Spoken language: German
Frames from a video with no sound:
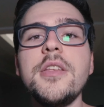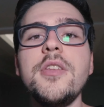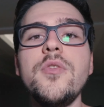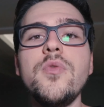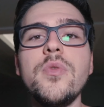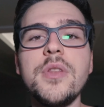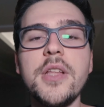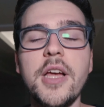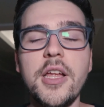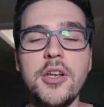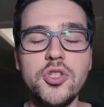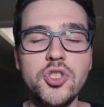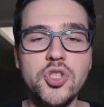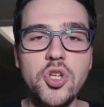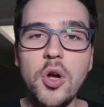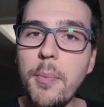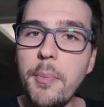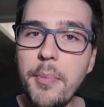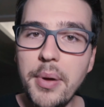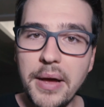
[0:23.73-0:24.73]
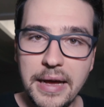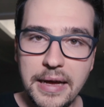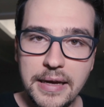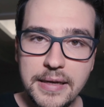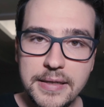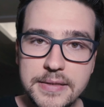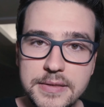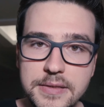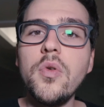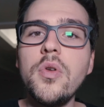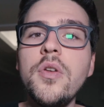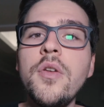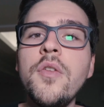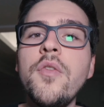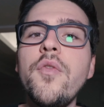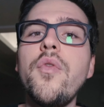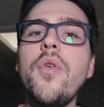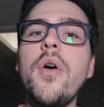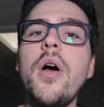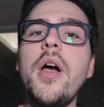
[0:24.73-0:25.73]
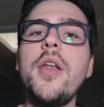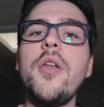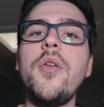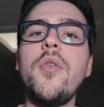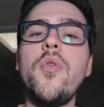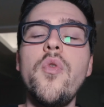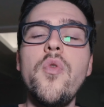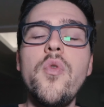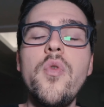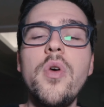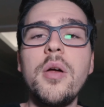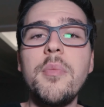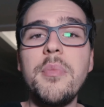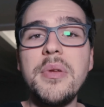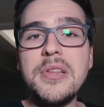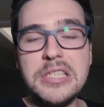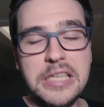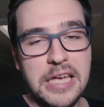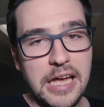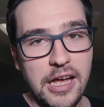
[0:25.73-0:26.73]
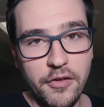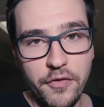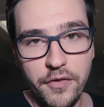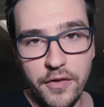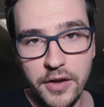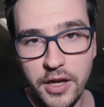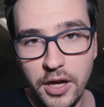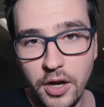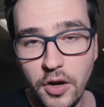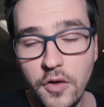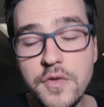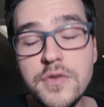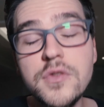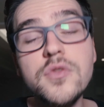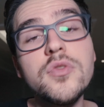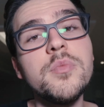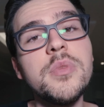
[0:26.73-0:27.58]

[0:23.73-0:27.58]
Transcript: die du in deinen Shop packst und für einen höheren Betrag verkaufst,